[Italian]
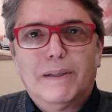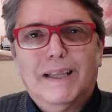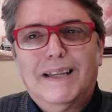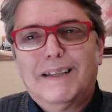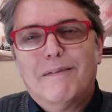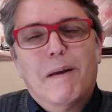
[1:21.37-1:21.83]

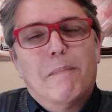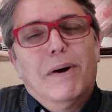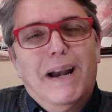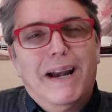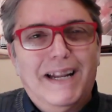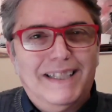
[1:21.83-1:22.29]
vi
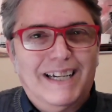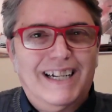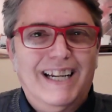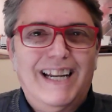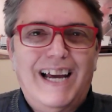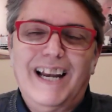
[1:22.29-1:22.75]
abbonerete al
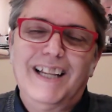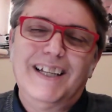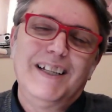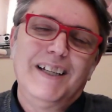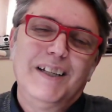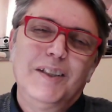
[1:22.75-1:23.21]
canale,
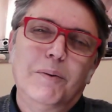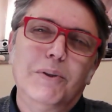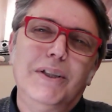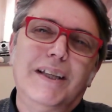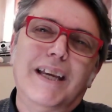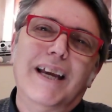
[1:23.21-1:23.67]

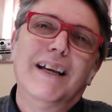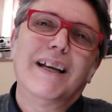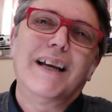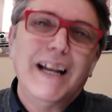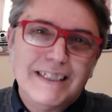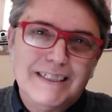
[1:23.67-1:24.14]
dopodiché
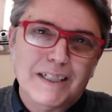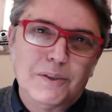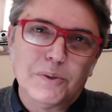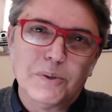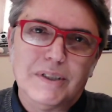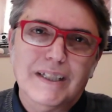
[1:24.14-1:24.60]
grazie a
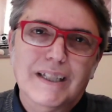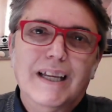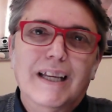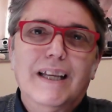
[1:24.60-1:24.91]
tutti